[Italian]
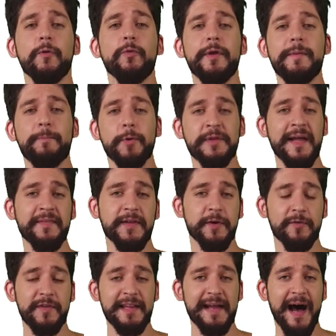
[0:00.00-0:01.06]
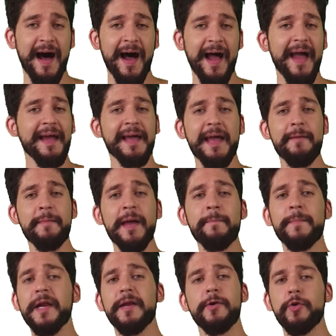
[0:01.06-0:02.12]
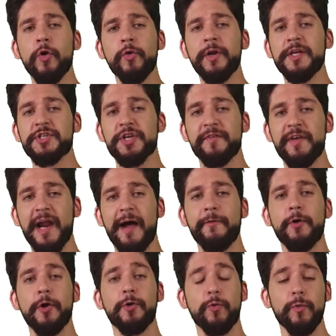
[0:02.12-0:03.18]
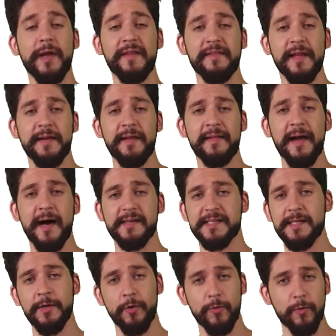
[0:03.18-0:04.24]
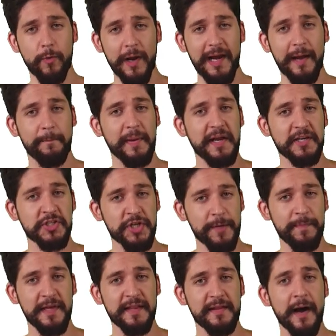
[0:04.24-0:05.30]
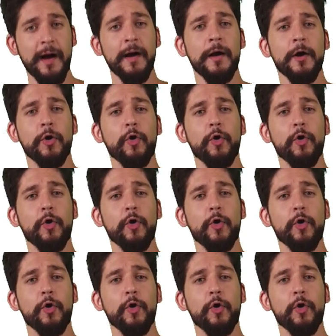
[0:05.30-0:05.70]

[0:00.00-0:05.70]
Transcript: Un'importante novità è che i membri non riceveranno alcuna indennità se non quella percepita